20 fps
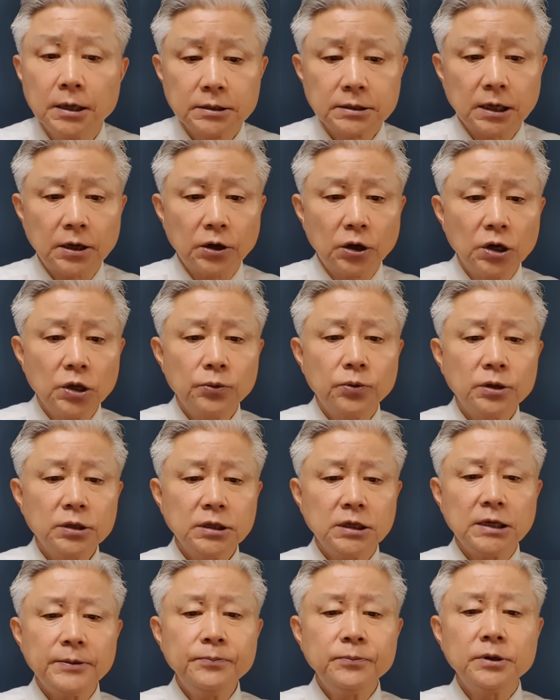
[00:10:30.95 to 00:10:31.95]
자
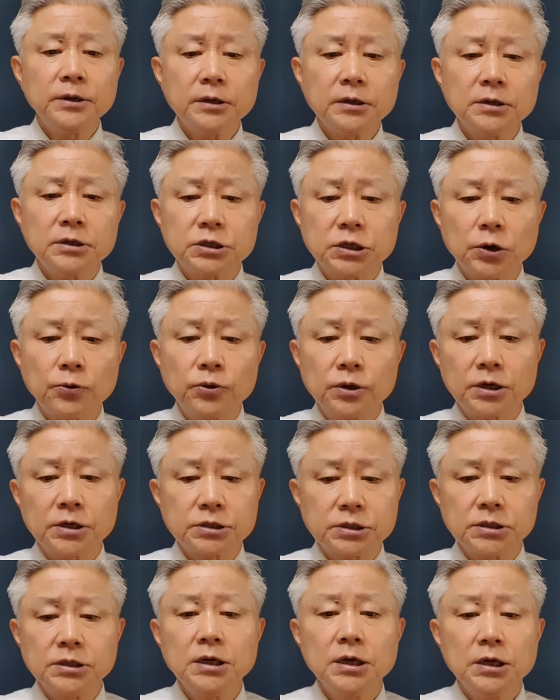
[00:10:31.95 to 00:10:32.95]
의원 임기를 채우는
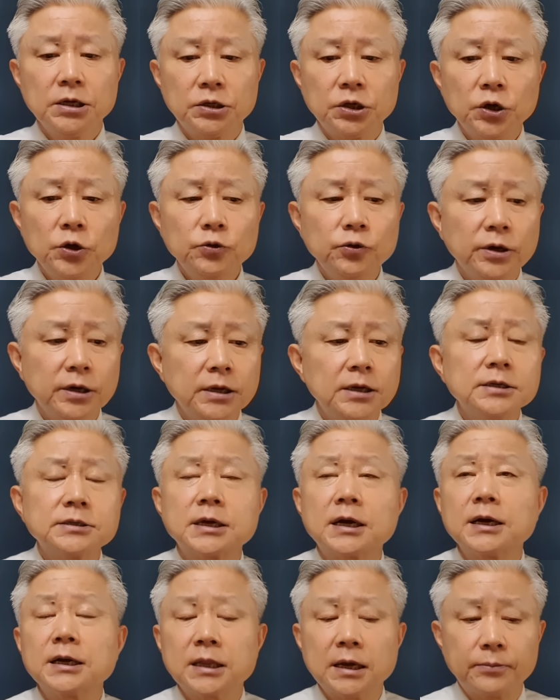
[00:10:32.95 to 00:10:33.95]
것이 여의도의
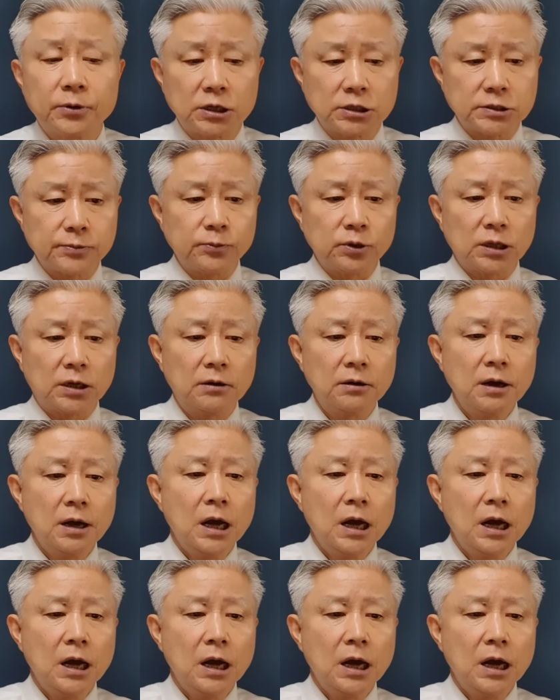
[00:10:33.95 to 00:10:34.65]
일상이 돼버렸습니다